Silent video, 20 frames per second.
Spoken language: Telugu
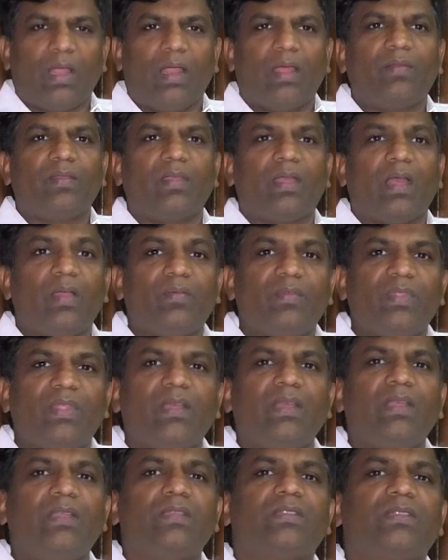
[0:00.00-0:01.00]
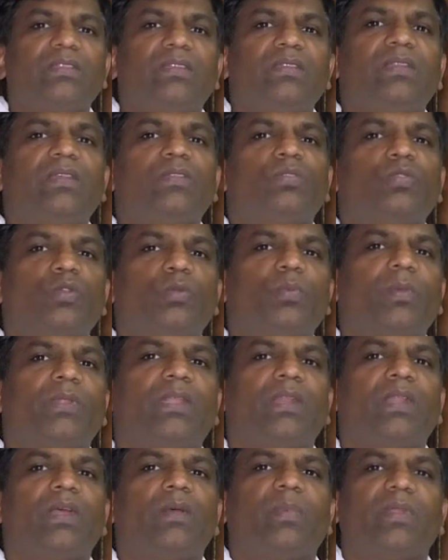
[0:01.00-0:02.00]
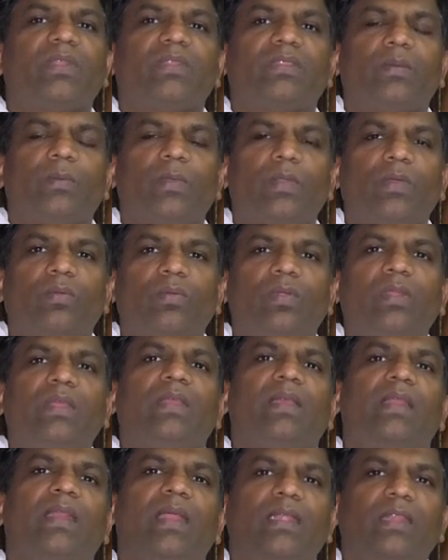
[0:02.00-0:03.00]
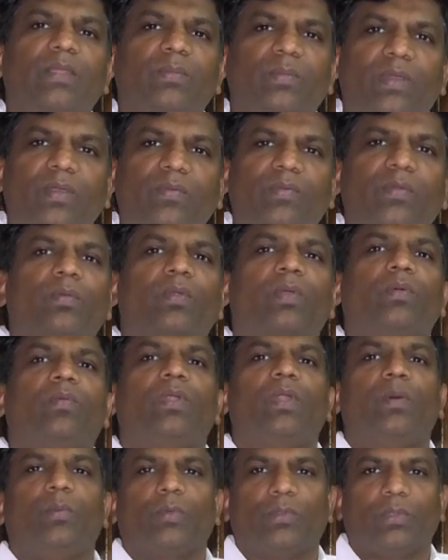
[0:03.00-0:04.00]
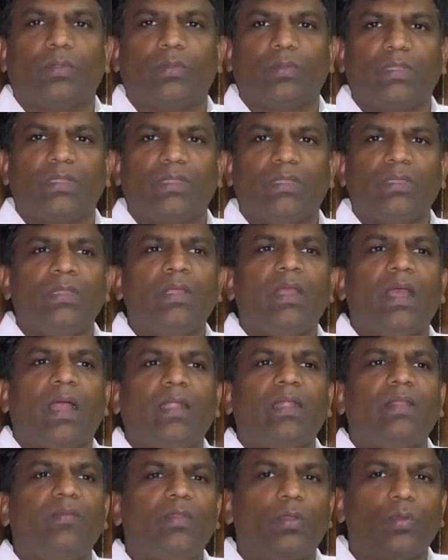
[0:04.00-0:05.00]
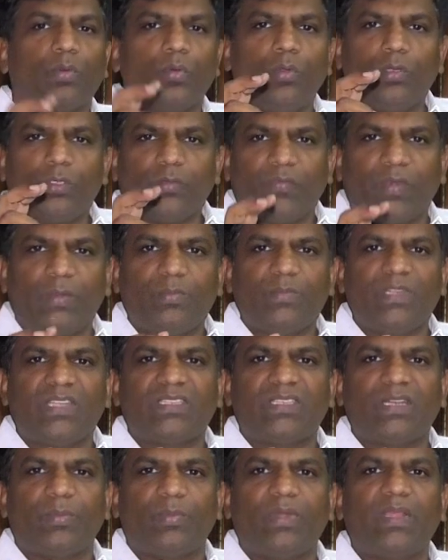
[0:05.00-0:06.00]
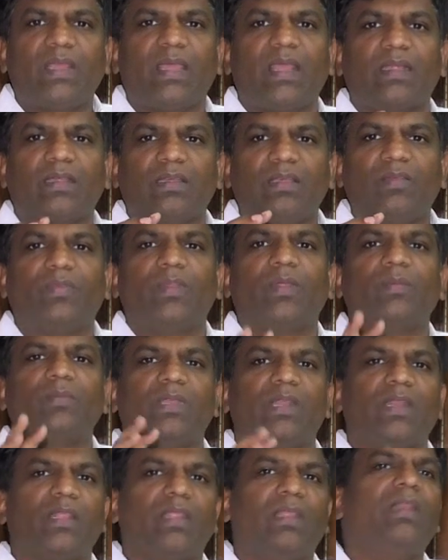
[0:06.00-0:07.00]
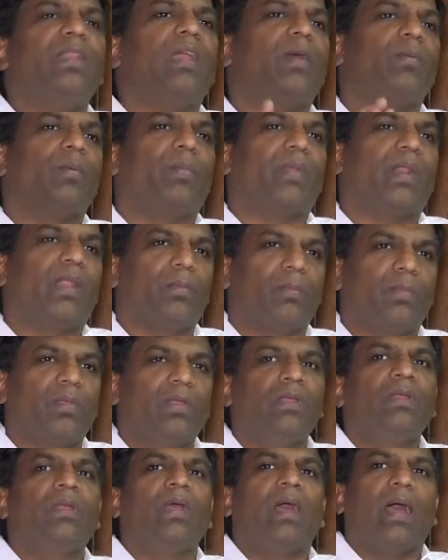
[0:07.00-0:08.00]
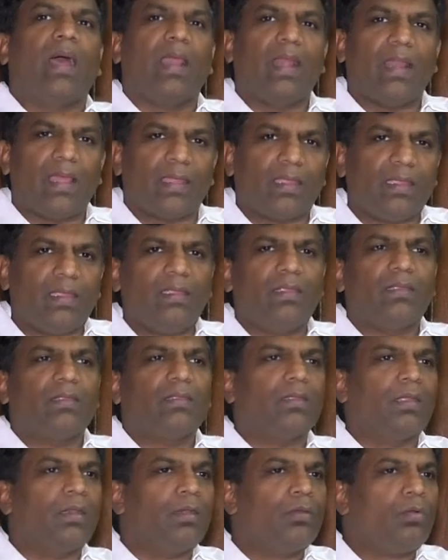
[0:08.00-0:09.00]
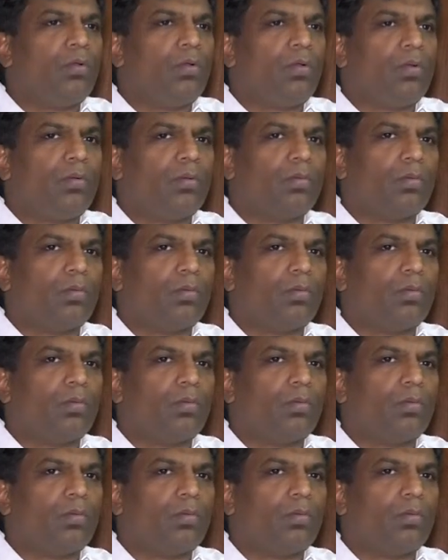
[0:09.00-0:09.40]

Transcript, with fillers: అవి ఆ విధంగా చిన్న సూక్ష్మ తరహా పరిశ్రమలకు కూడా ఎలాంటి బెనిఫిట్ ఉండకుండా పోతుంది అంటే వీళ్ళు రూల్స్ ఫ్రేమ్ చేసినప్పుడే కరెక్ట్గా ఫ్రేమ్ చేయలేదని నా అభిప్రాయం అలాగే ఎన్నో